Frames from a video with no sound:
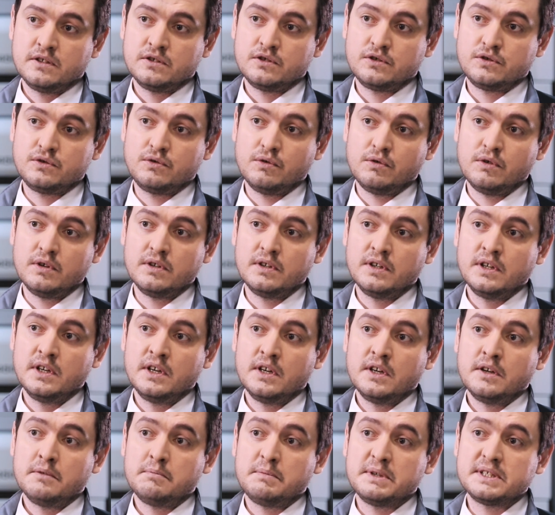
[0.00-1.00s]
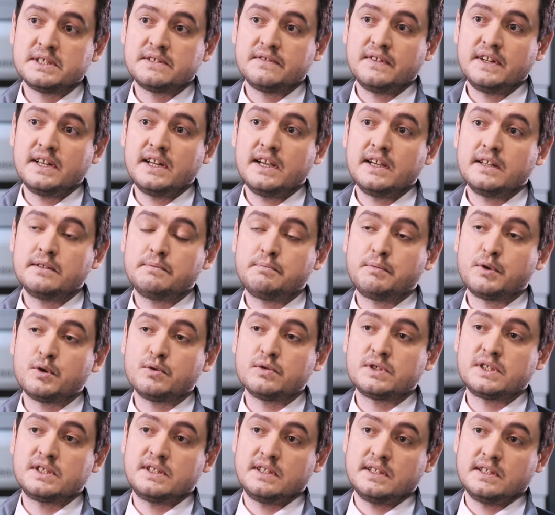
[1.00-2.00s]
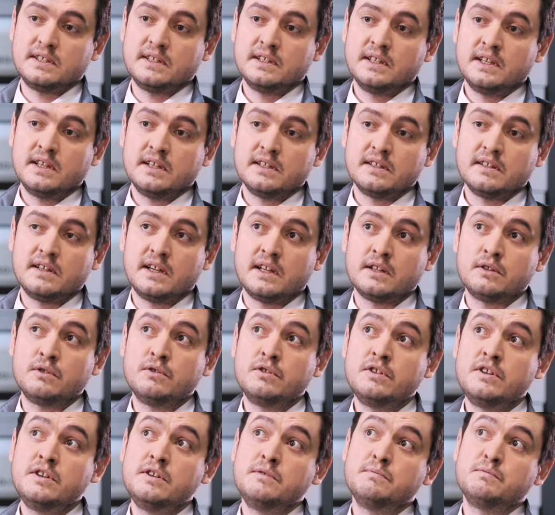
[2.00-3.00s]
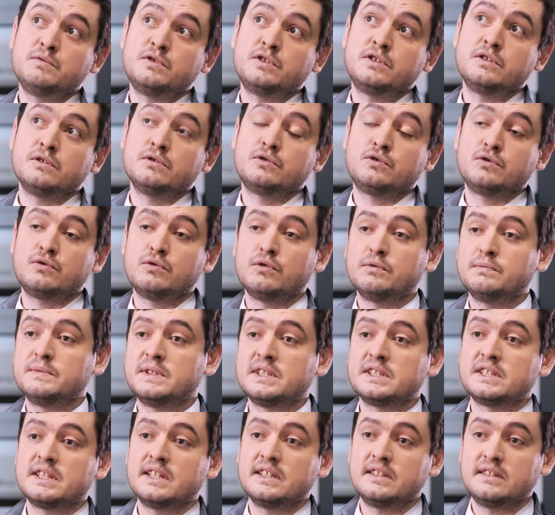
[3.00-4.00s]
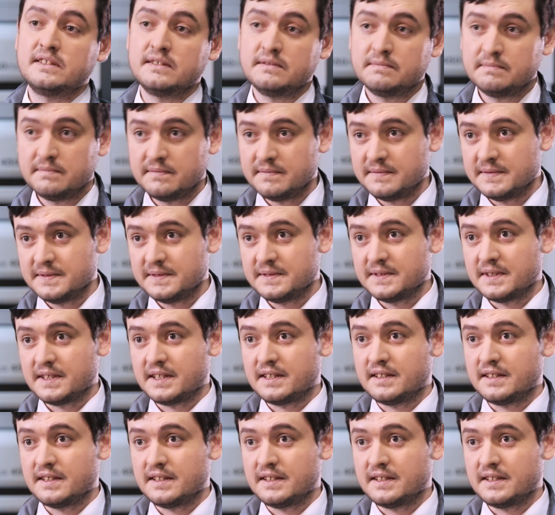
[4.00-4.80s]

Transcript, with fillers: что позволяет просто одним щелчком нажатием э,